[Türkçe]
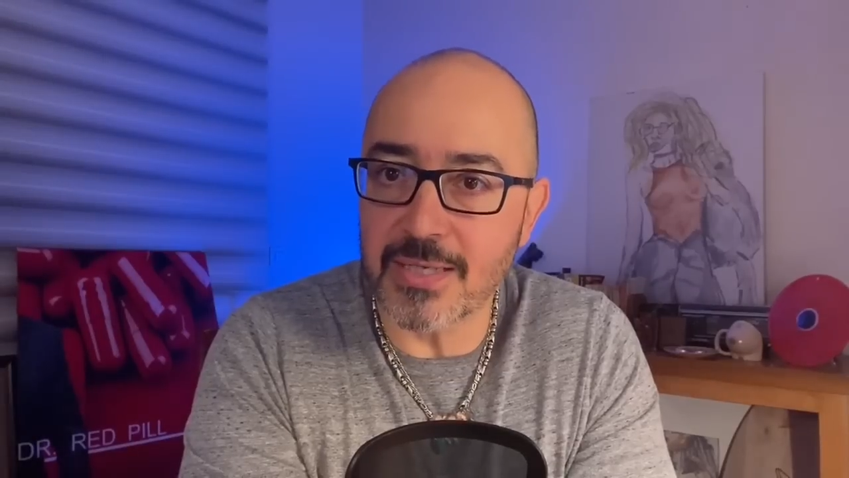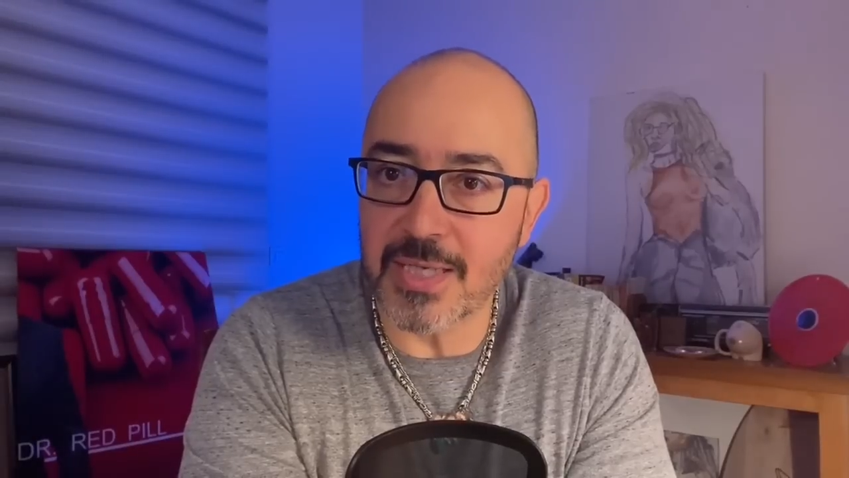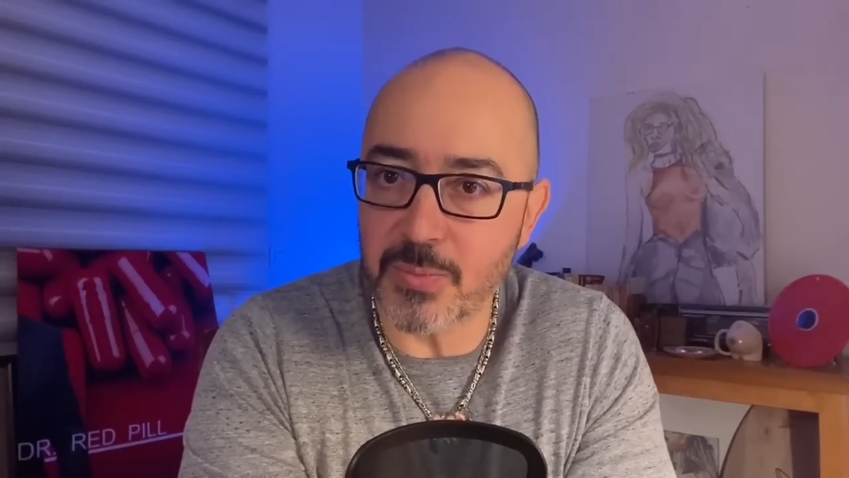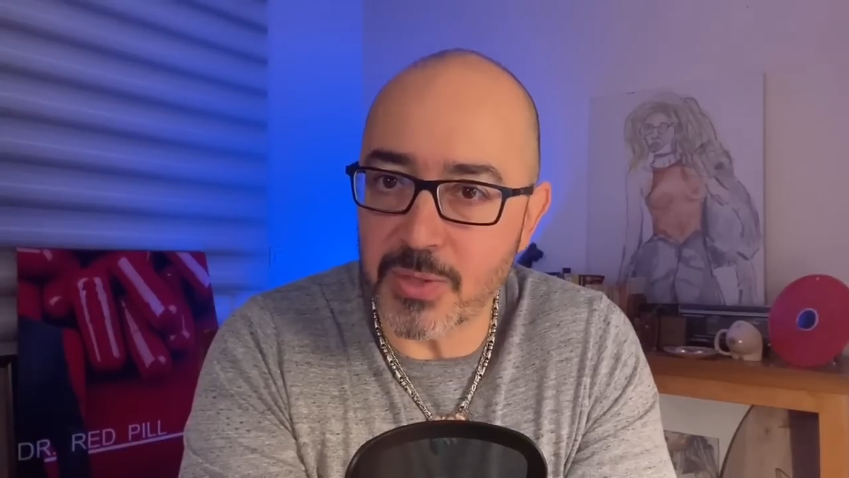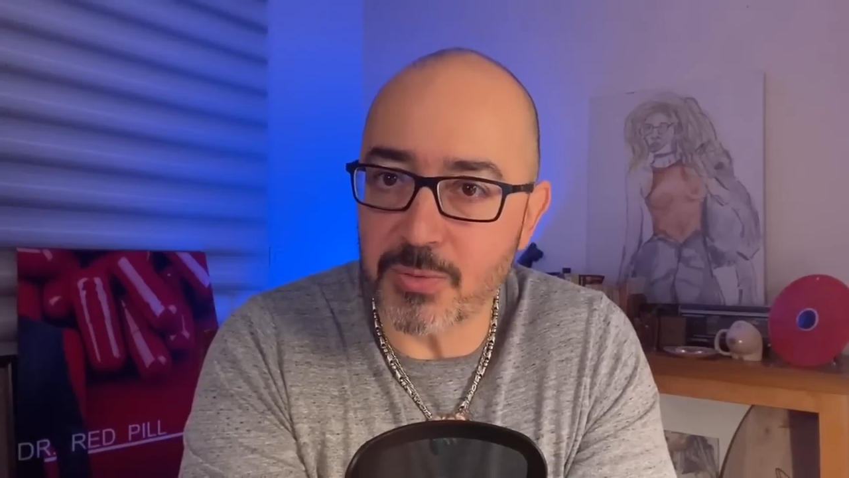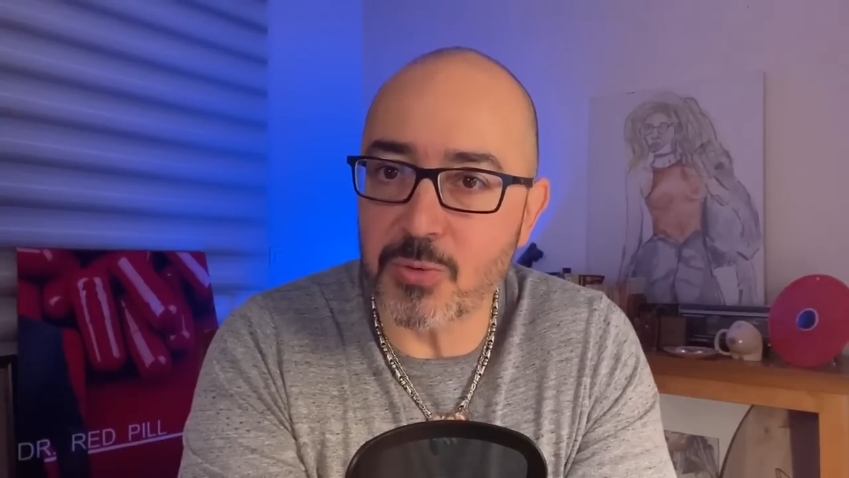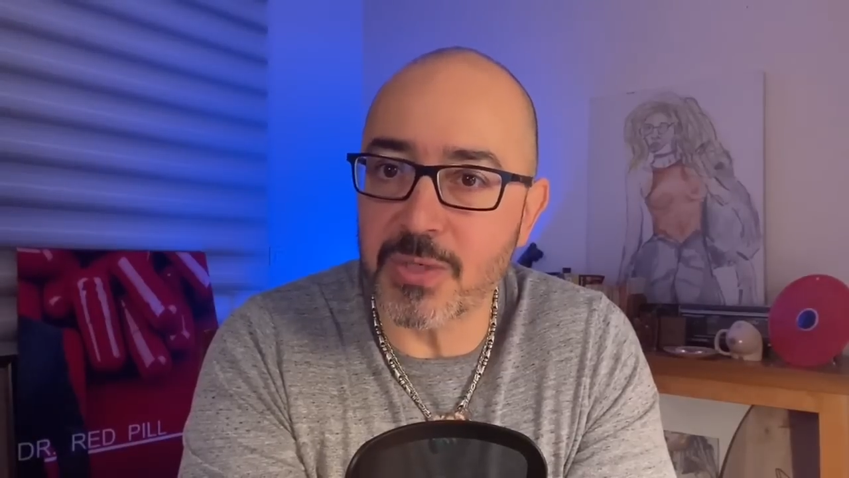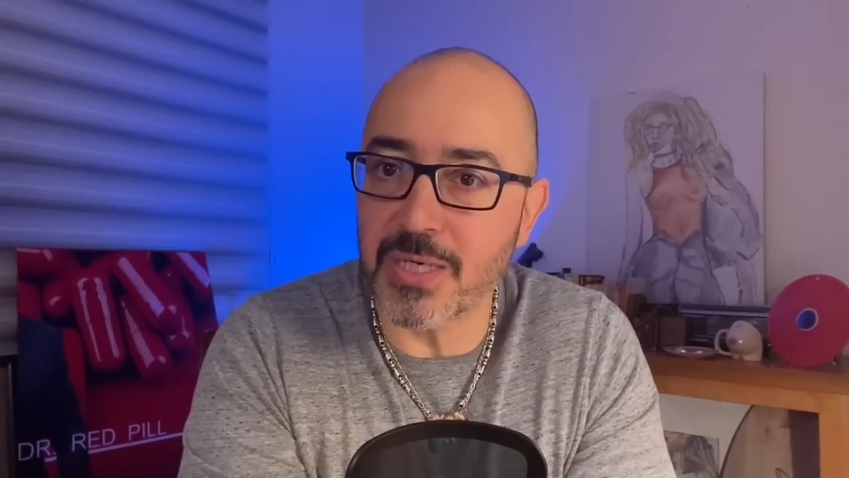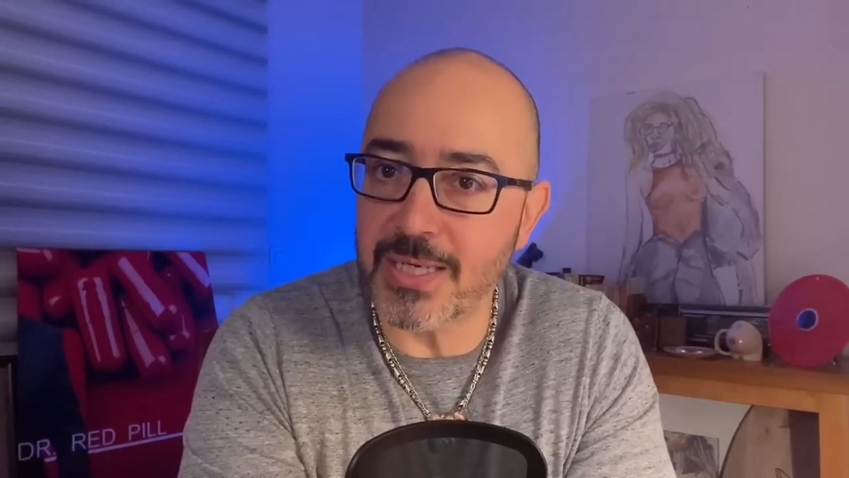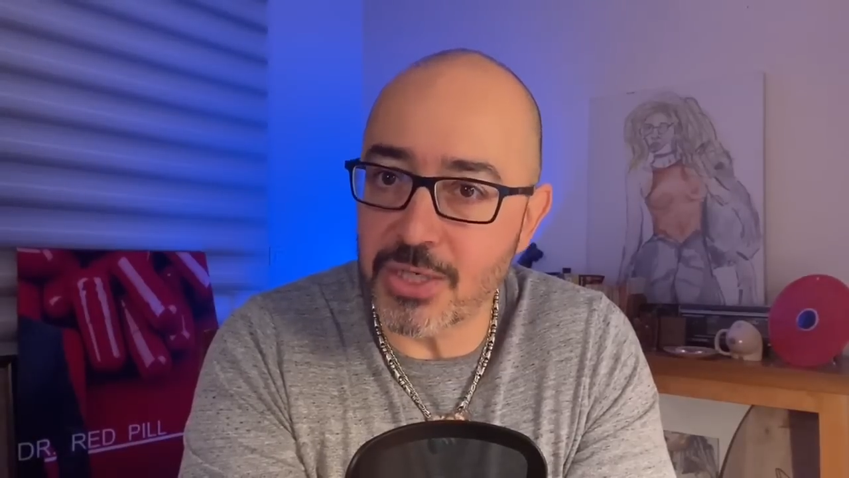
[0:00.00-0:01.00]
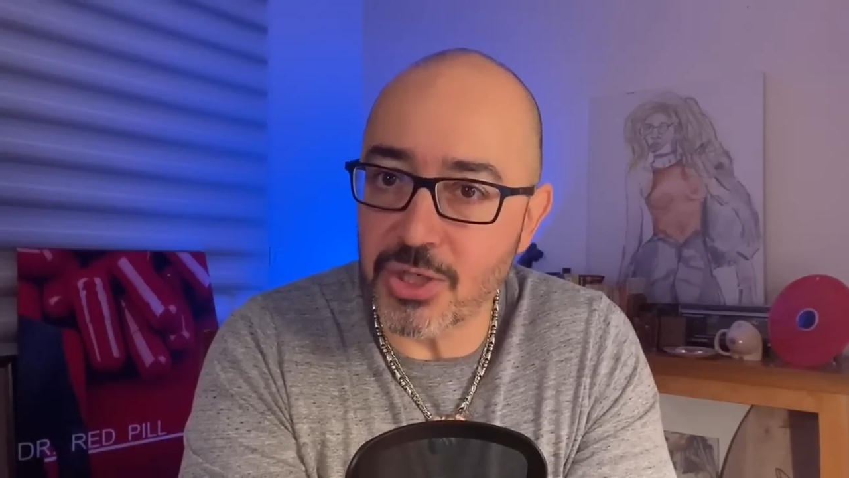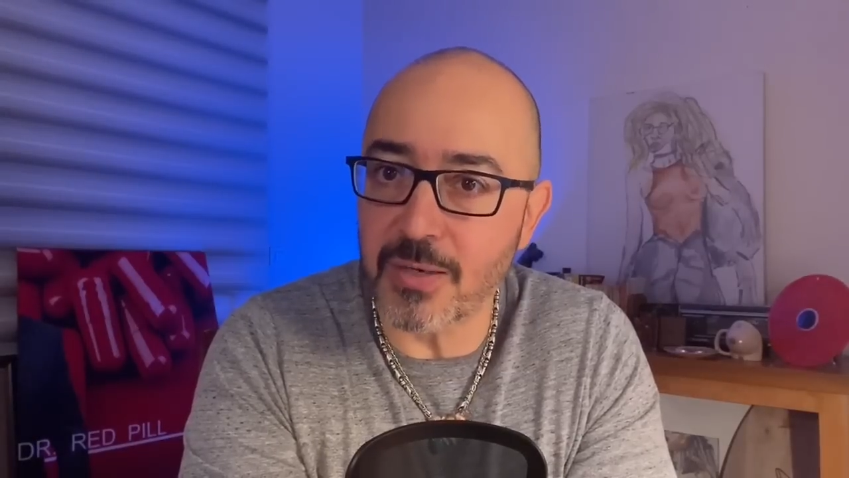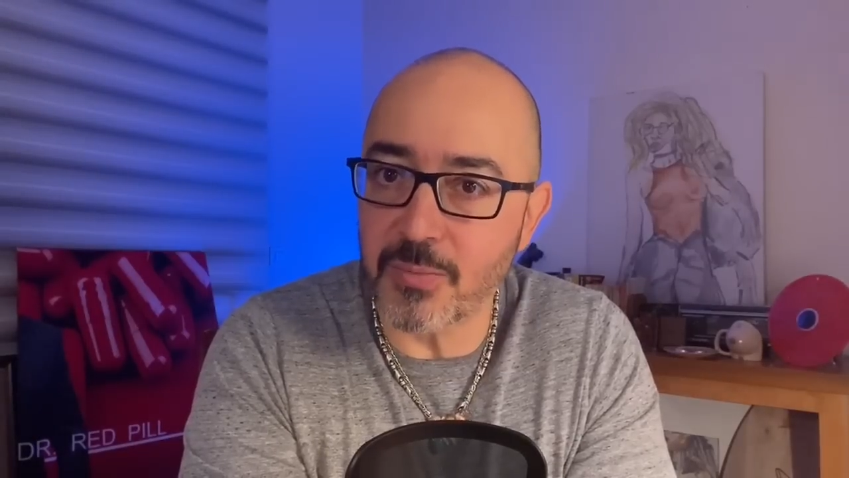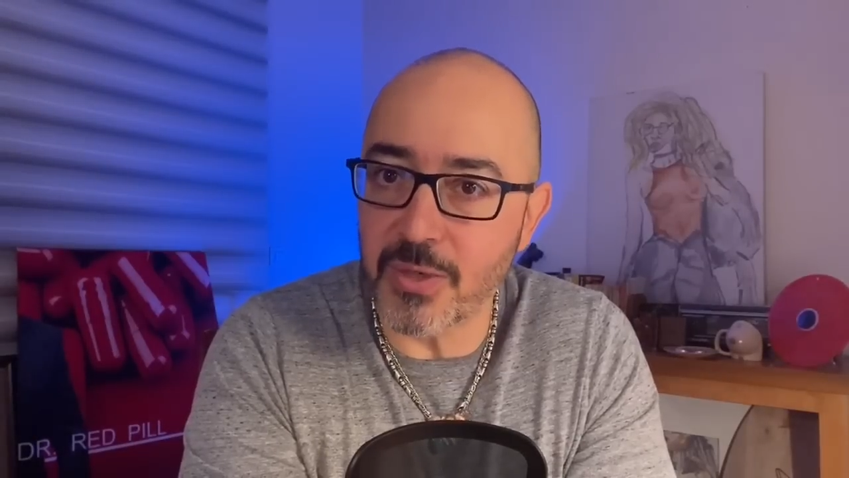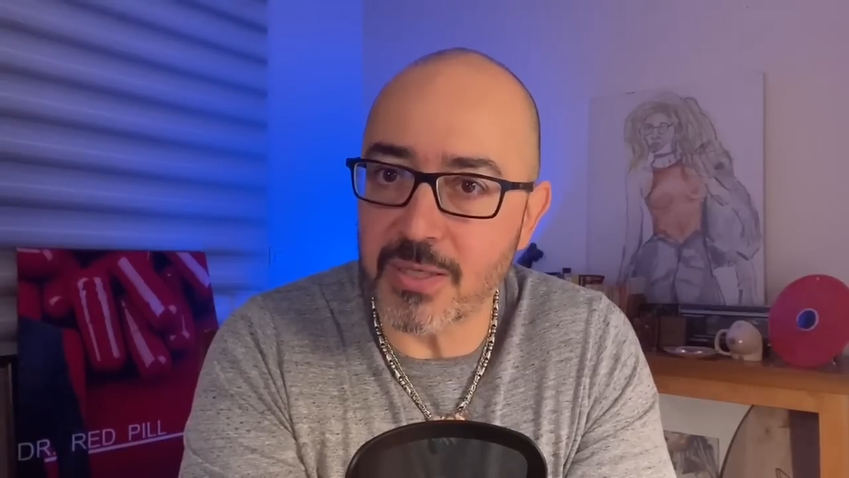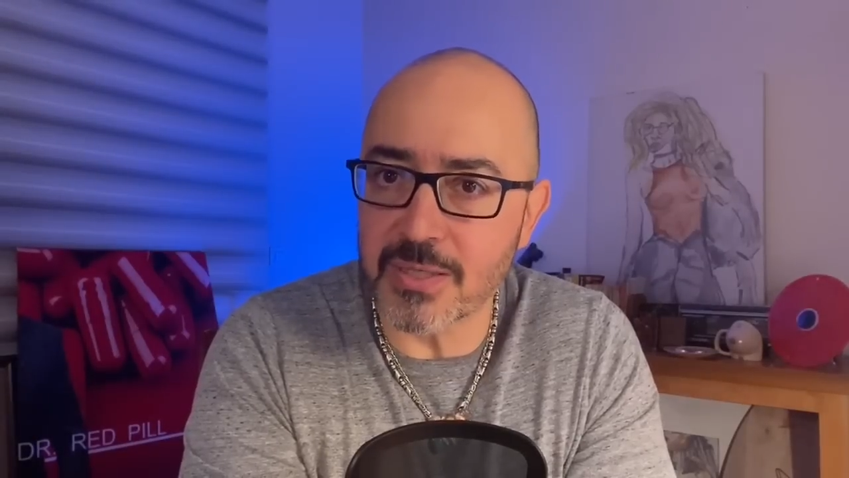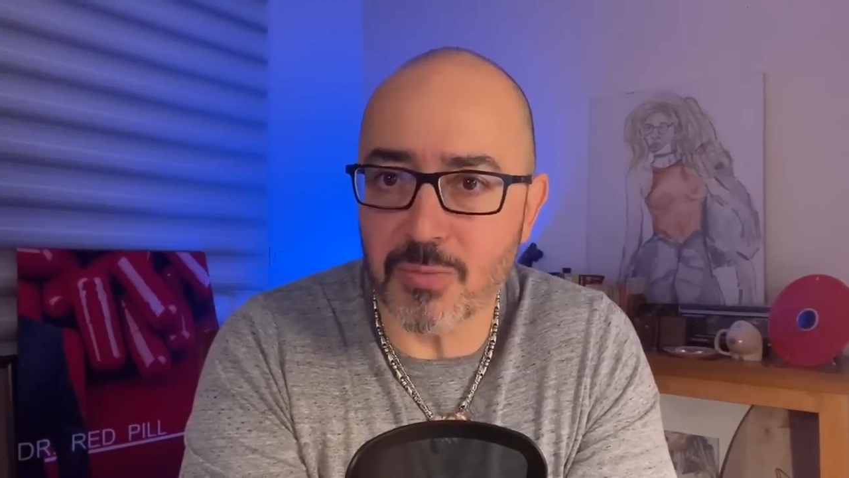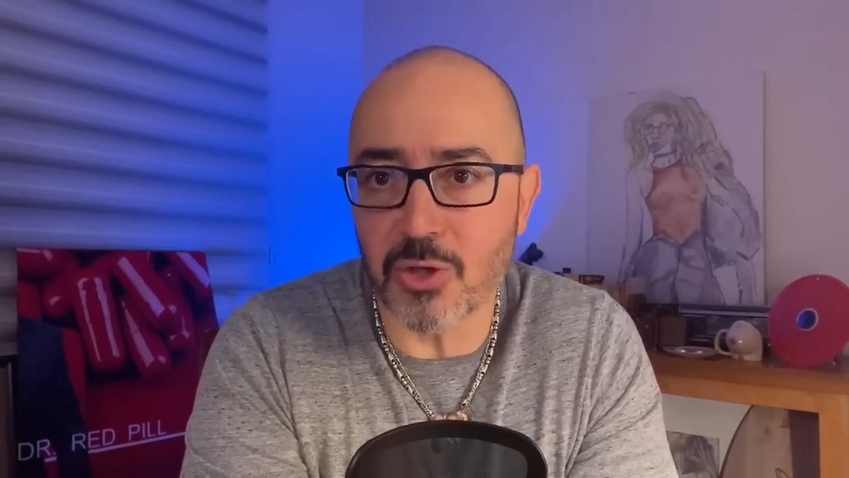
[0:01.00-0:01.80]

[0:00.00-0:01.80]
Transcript: yapılmış bir linç kampanyası.